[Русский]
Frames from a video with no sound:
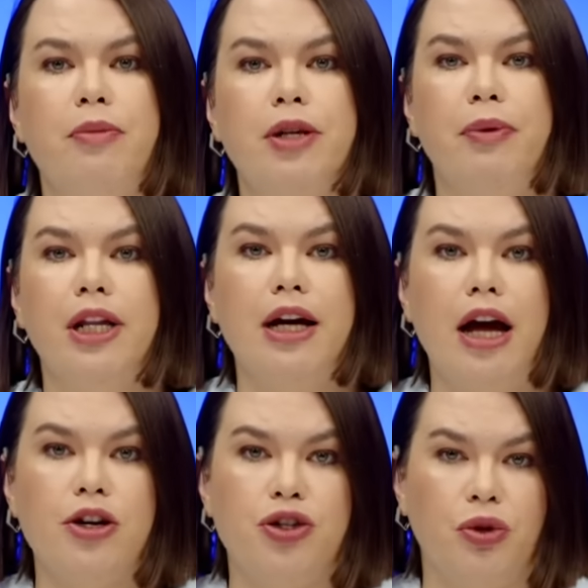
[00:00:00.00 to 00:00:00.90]

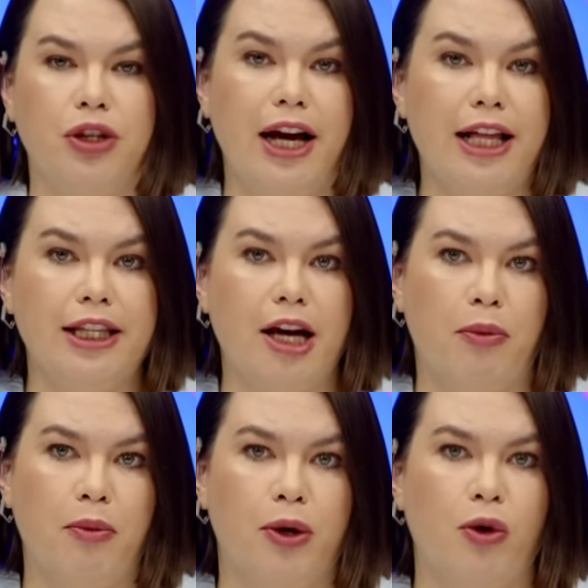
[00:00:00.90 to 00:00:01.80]
предполагают, что данные,
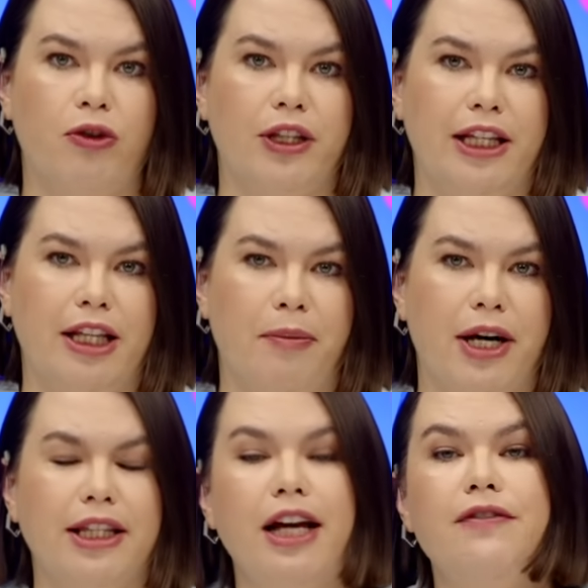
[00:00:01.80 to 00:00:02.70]
опубликованные на
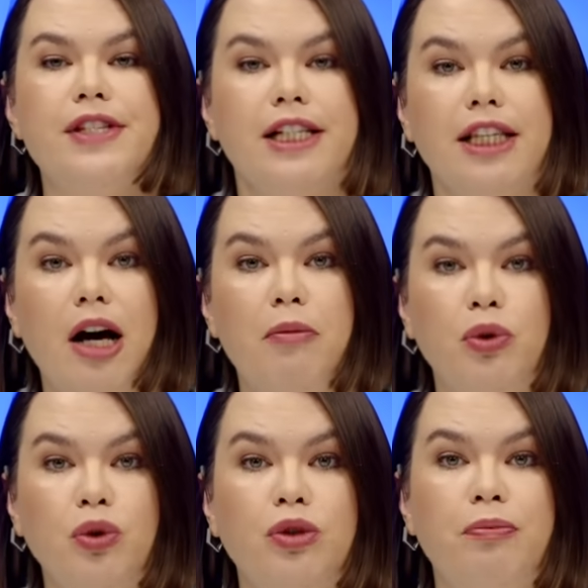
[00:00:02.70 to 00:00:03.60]
портале, всегда
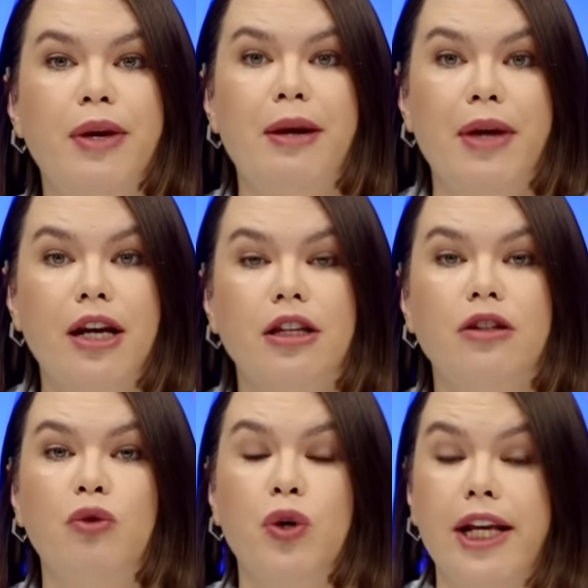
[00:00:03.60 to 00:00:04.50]
будут примерно
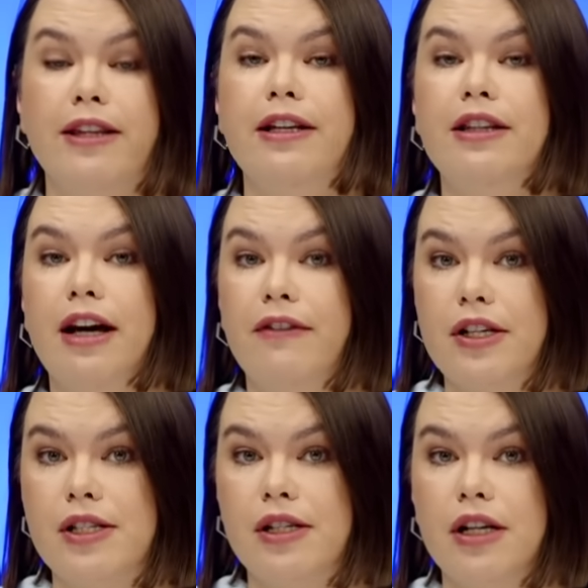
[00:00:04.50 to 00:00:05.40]
двухлетней
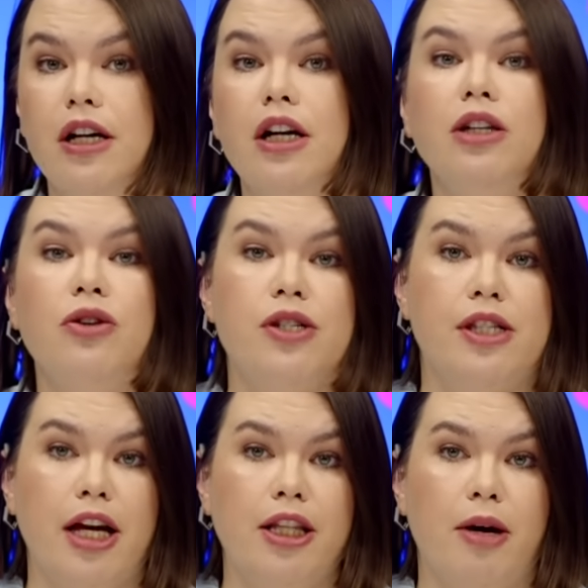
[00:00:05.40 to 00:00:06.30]
давности. То есть
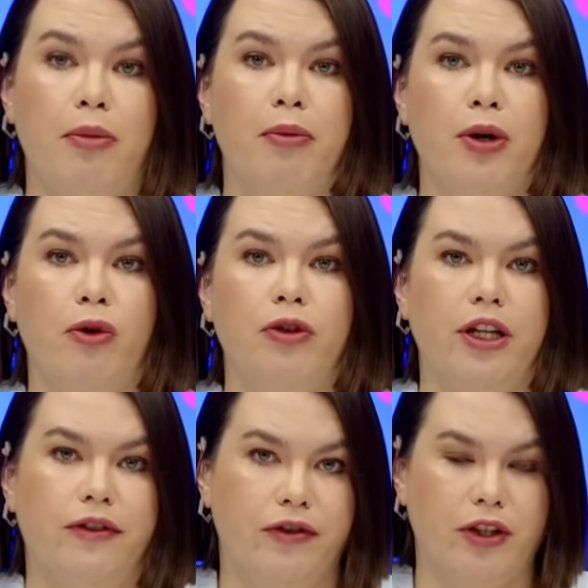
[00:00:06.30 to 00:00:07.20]
данные,
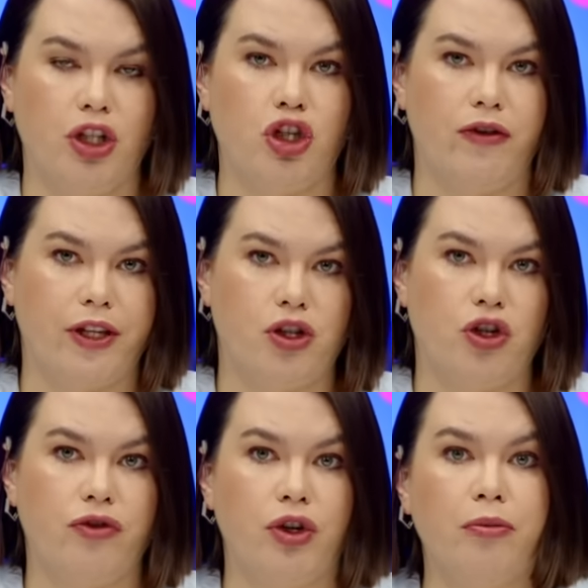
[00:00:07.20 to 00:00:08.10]
опубликованные в
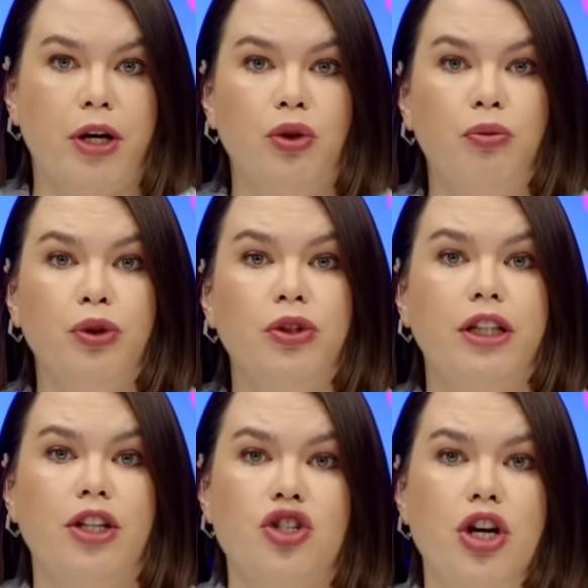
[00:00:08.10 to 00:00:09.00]
2024 году, будут
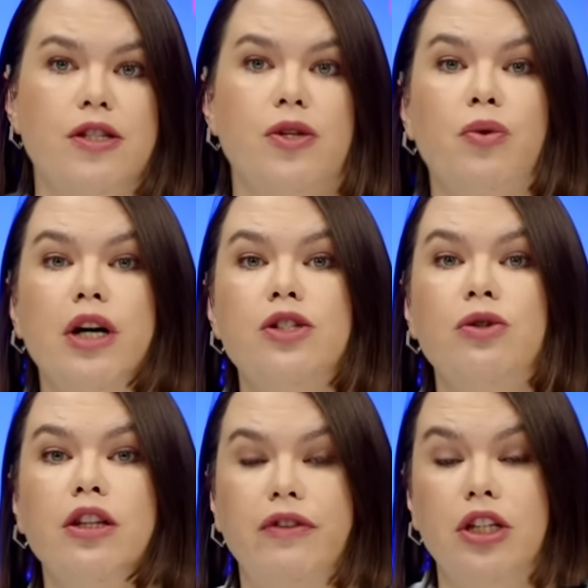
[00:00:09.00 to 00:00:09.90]
отражать
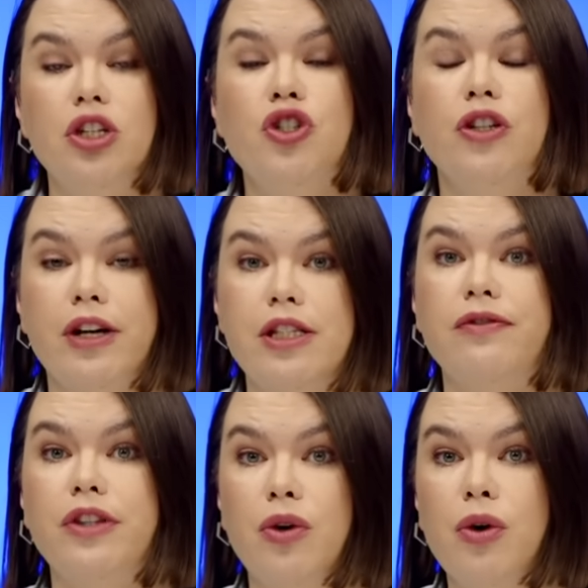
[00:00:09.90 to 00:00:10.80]
ситуацию на
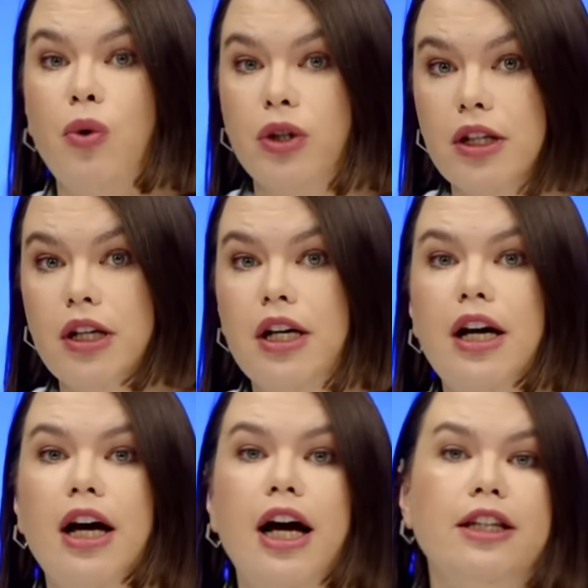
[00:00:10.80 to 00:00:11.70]
2022 год.
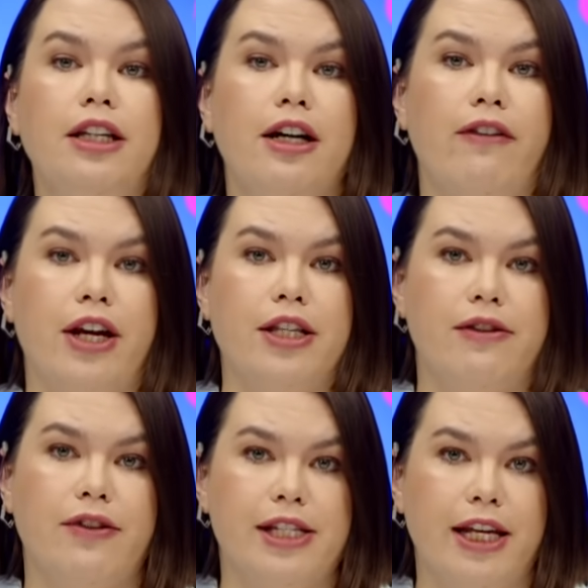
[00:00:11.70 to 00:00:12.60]
Это
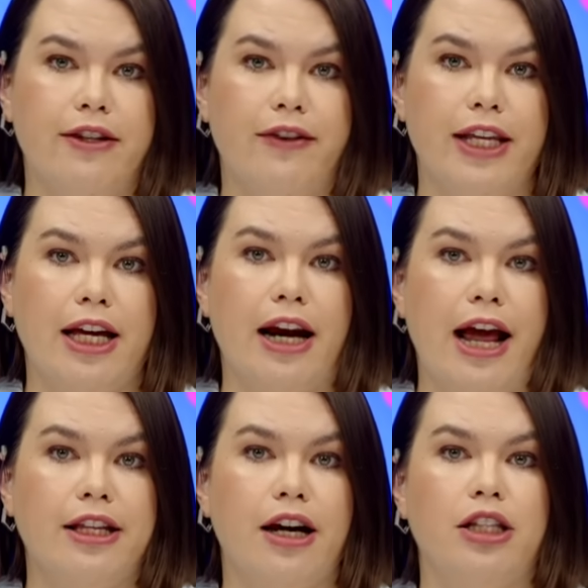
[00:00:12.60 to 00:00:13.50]
говорится в исследовании
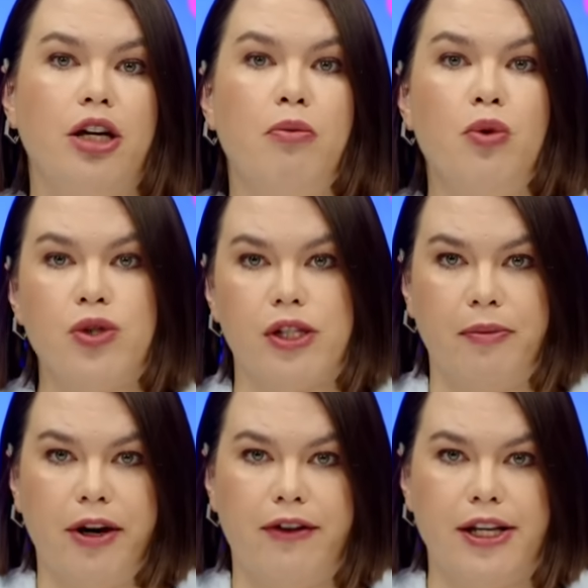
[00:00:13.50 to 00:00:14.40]
Райнхарда Бусса,
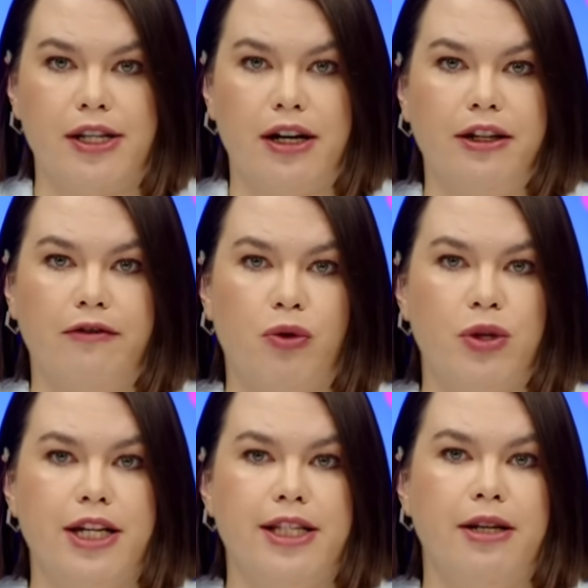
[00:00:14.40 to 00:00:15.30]
профессора на
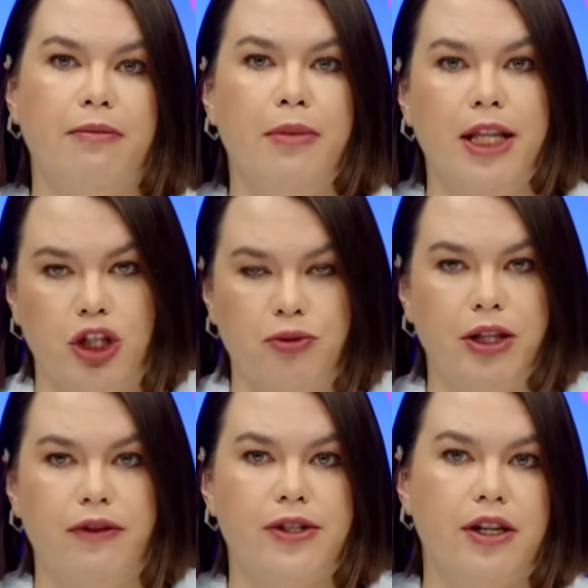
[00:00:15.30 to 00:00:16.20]
факультете
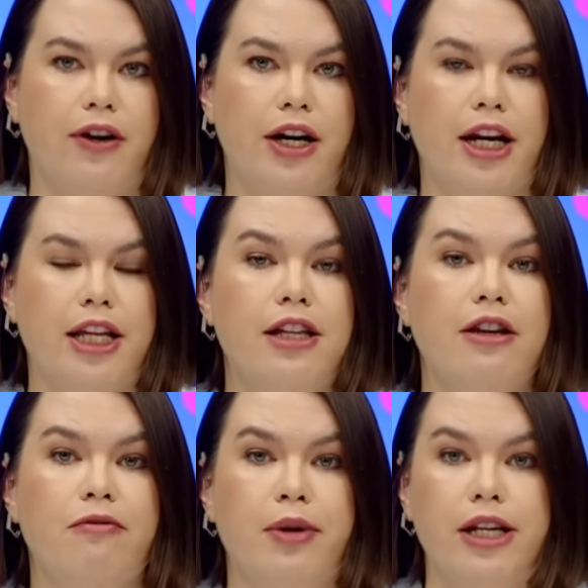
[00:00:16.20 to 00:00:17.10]
менеджмент в
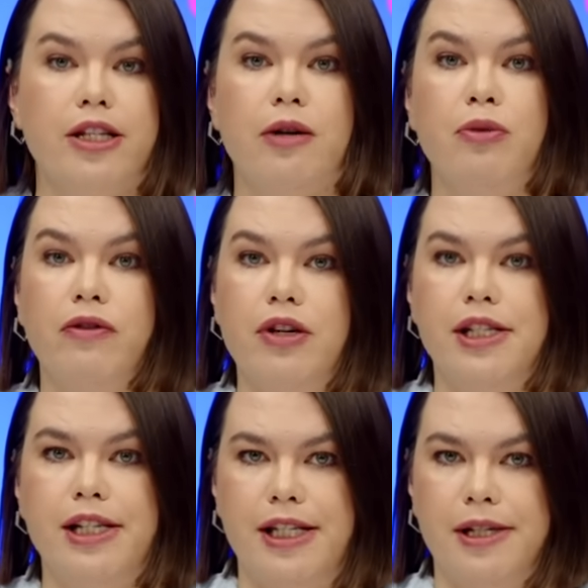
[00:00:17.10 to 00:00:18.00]
здравоохранении в Берлинском
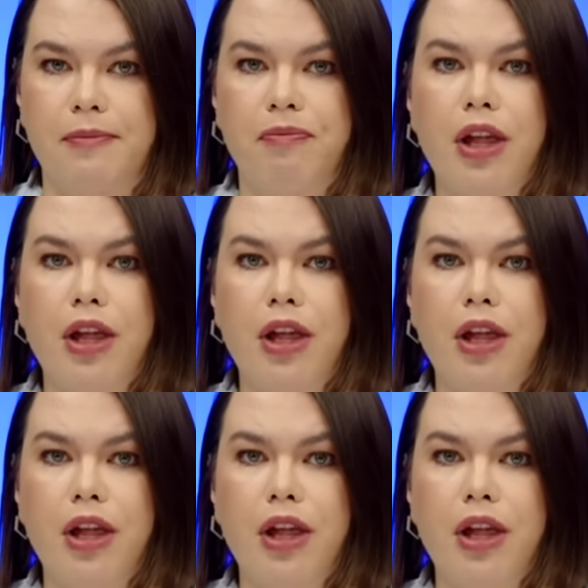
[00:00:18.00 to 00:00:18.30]
университете.